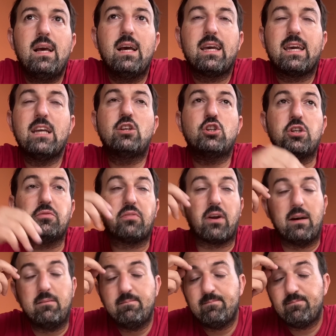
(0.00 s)
Che
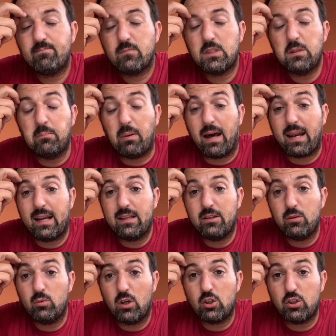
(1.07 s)
cifra? Si parla di
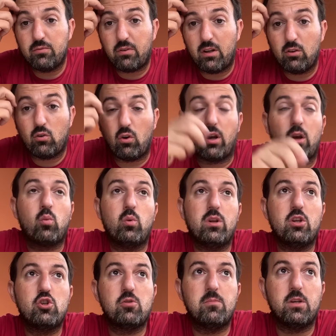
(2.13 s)
una cifra intorno ai
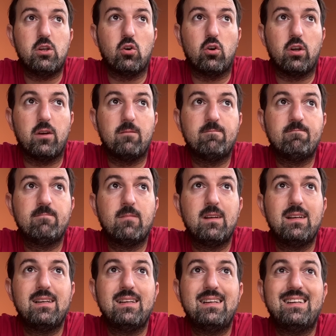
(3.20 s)
15 milioni
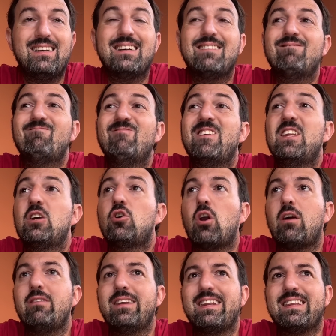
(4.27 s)
vi dico
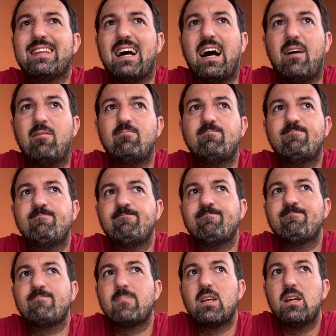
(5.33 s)
la verità,
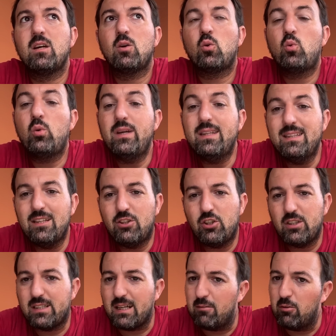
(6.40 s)

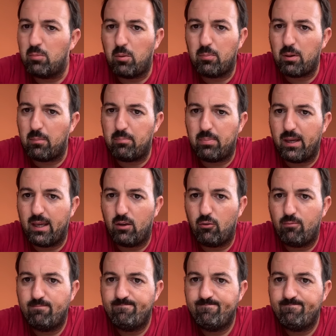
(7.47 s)
15 siamo proprio a pelo.